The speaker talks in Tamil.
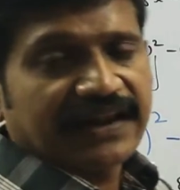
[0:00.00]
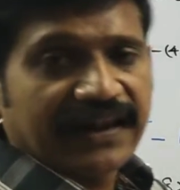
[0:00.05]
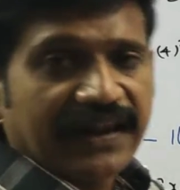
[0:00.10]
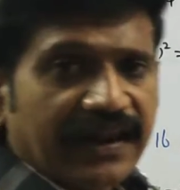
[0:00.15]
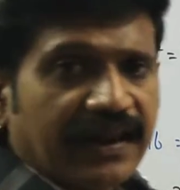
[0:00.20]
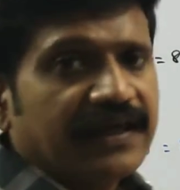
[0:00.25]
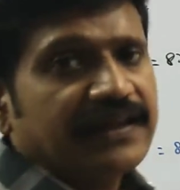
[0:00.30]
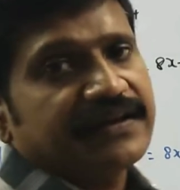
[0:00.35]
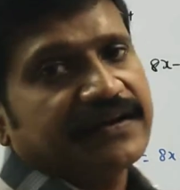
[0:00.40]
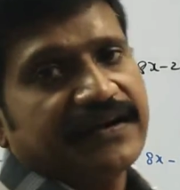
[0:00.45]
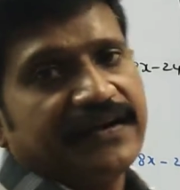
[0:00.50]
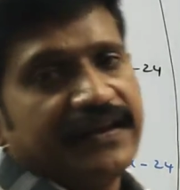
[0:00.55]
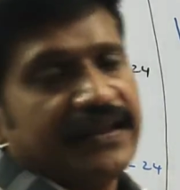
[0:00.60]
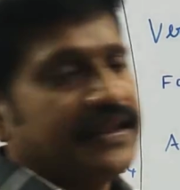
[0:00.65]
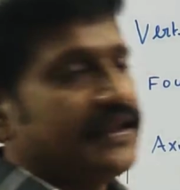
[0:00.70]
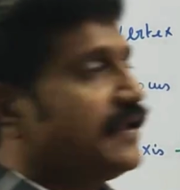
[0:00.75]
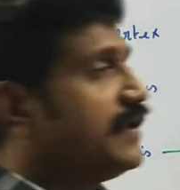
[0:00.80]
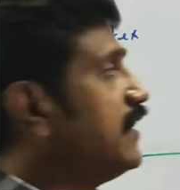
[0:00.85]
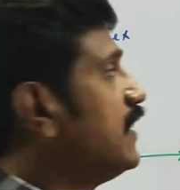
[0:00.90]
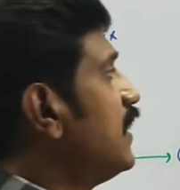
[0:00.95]
எல்லாம்
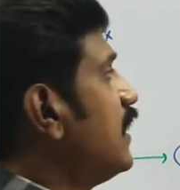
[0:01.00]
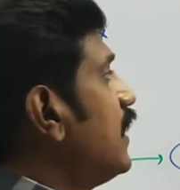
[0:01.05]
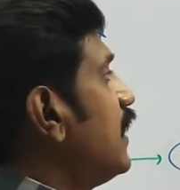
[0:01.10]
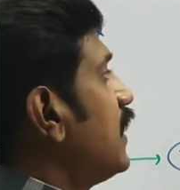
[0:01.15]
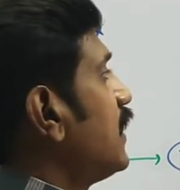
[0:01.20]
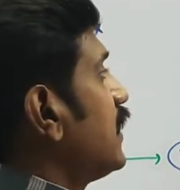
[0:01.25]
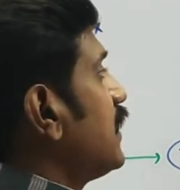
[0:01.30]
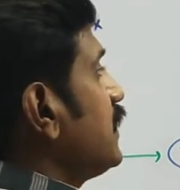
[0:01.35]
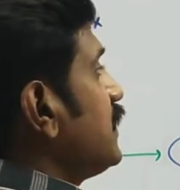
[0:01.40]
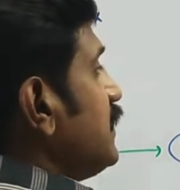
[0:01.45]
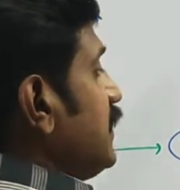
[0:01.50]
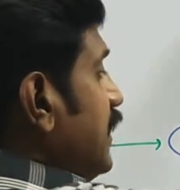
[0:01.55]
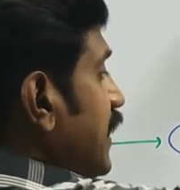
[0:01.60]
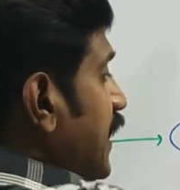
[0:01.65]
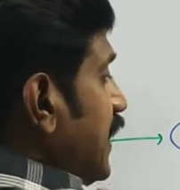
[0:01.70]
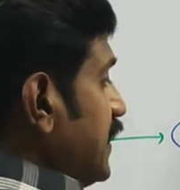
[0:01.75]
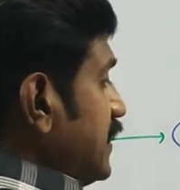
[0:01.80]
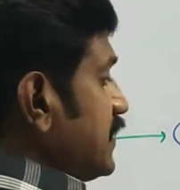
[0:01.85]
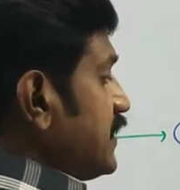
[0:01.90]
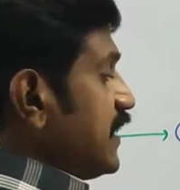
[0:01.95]
ரெடி ஆனால்
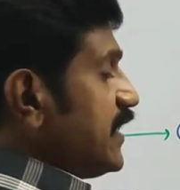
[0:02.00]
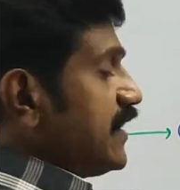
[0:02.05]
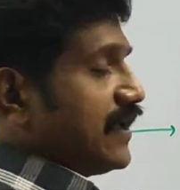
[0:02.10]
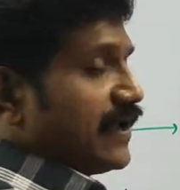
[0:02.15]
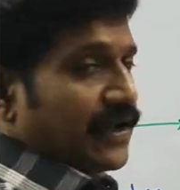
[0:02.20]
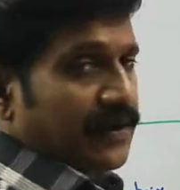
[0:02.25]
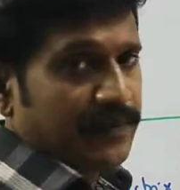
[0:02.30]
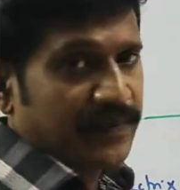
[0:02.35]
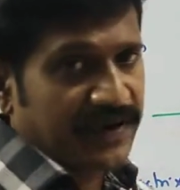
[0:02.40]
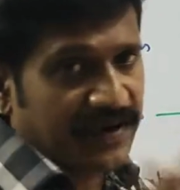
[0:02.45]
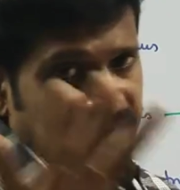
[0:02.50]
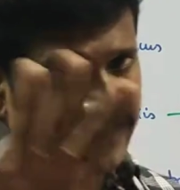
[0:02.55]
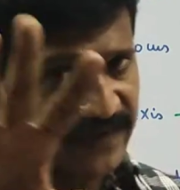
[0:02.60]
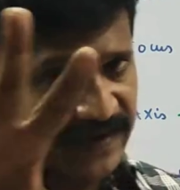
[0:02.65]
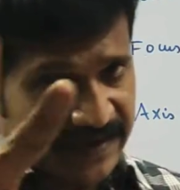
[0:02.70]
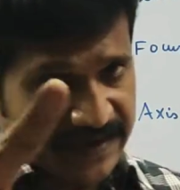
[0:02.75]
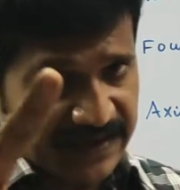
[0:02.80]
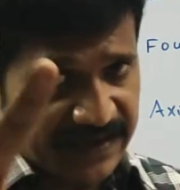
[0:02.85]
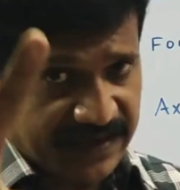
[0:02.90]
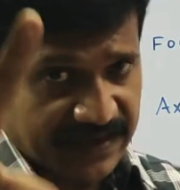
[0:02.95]
ஏ தெரியாமல் நான்
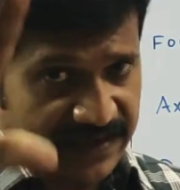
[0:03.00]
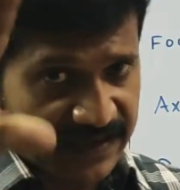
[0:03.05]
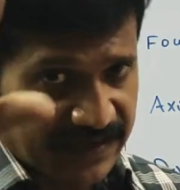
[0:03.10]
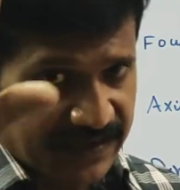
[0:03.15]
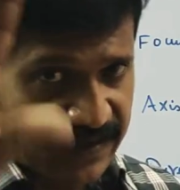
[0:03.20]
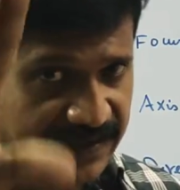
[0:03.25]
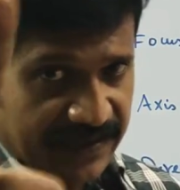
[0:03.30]
வெயிட்டிங்